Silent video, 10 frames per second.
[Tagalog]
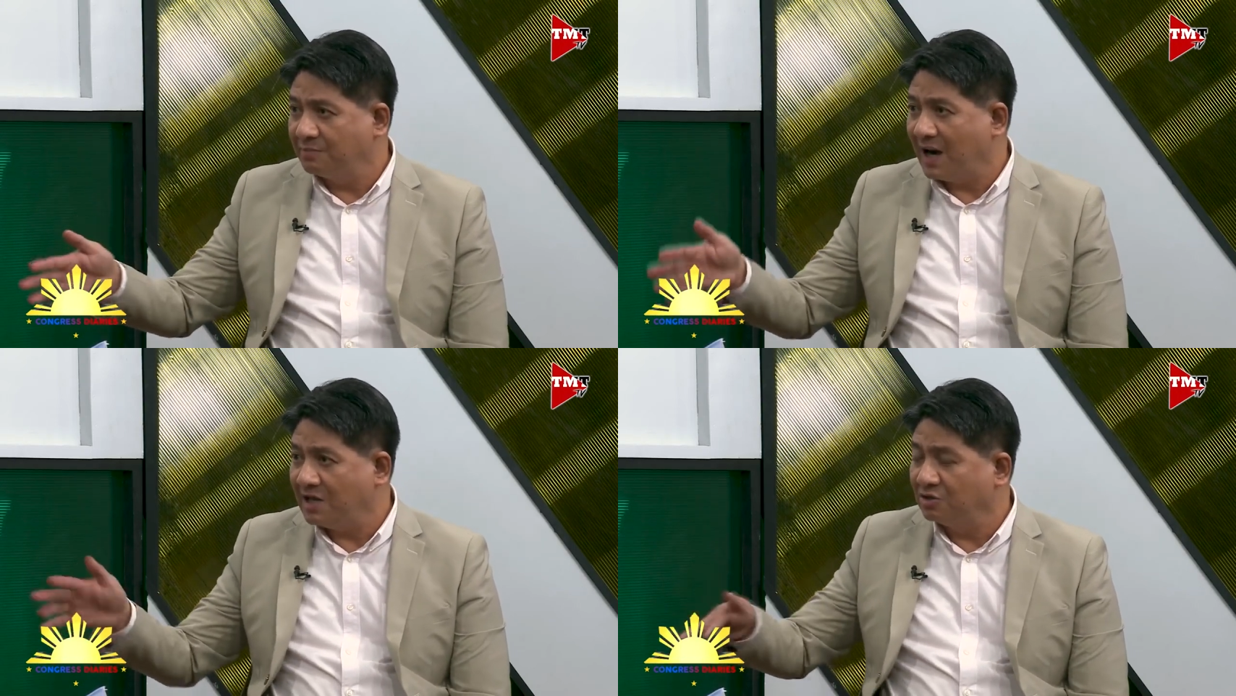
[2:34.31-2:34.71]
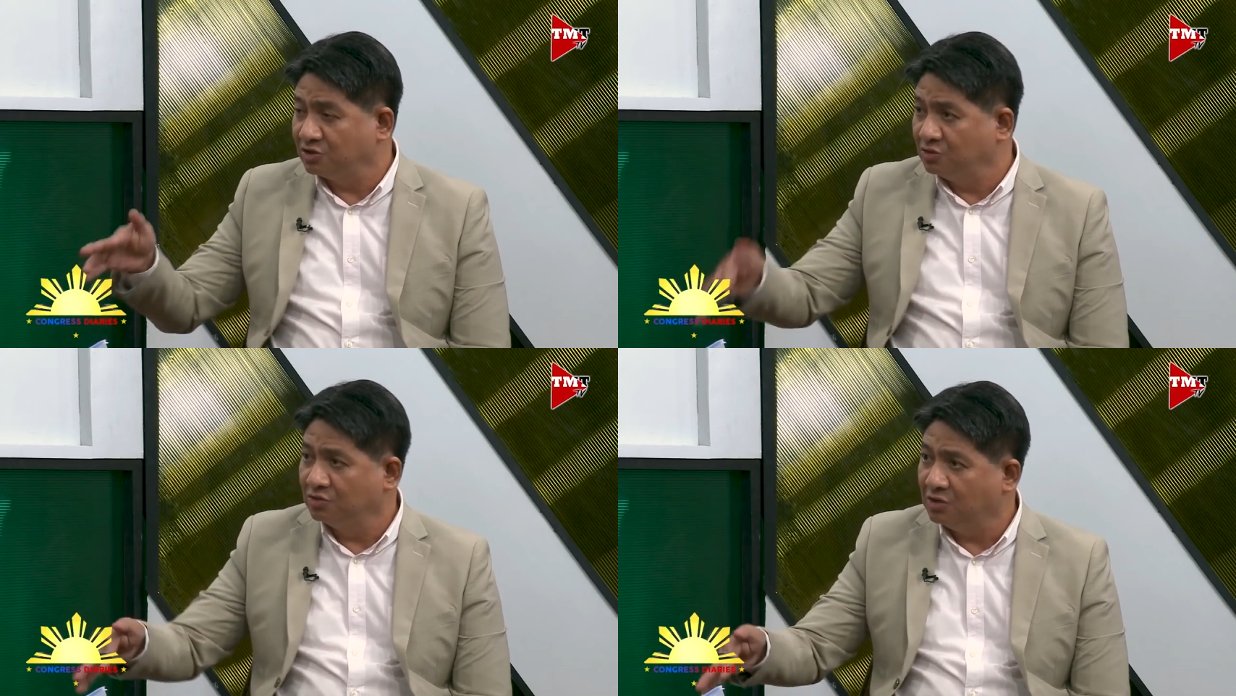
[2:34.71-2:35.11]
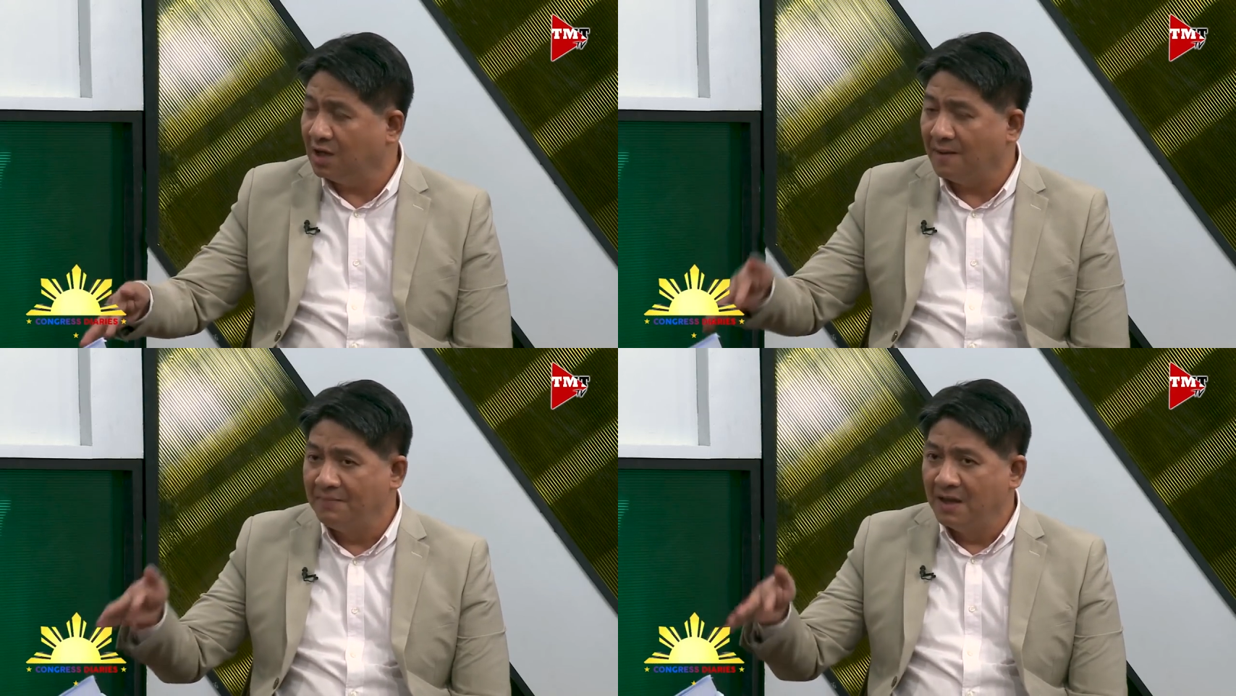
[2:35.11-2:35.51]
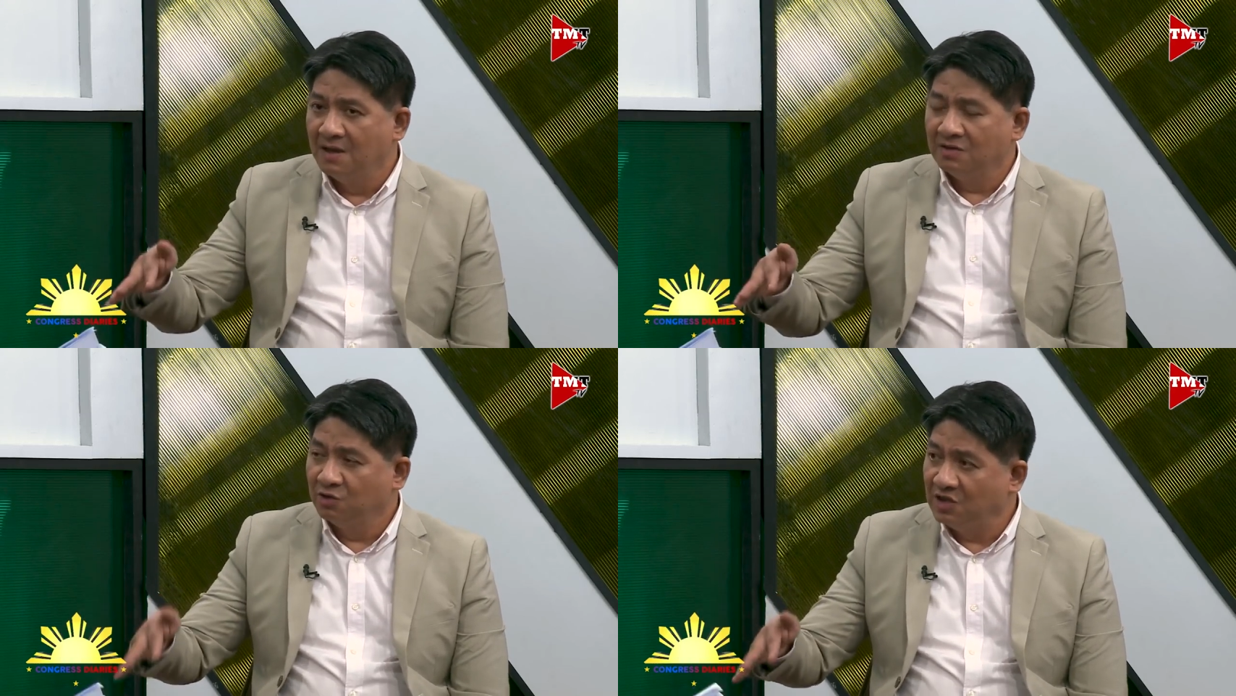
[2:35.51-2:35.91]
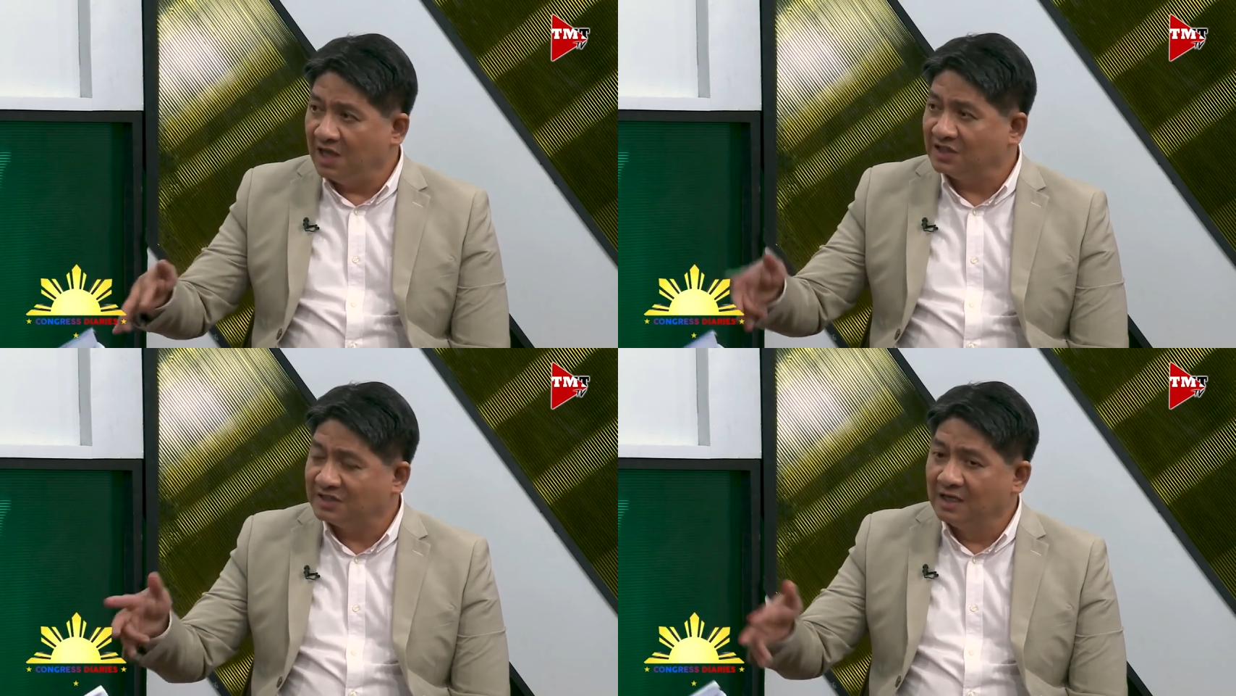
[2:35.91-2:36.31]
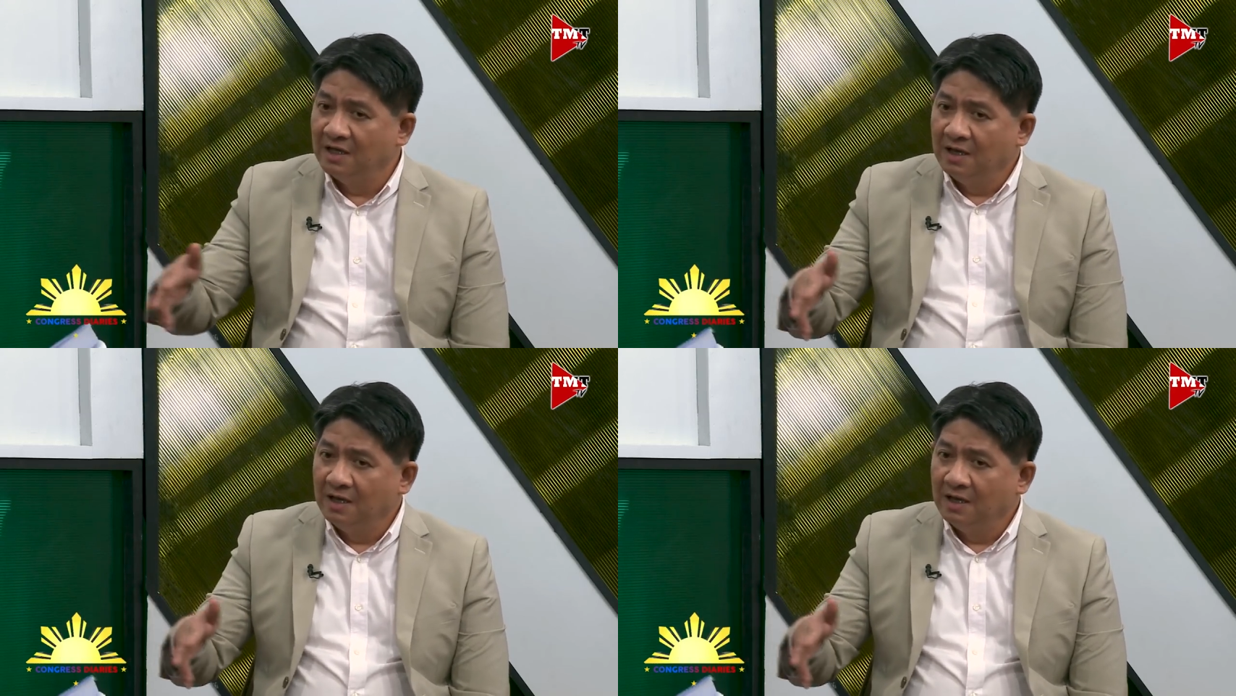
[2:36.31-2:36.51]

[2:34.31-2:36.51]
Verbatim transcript: prior to, uh, to this,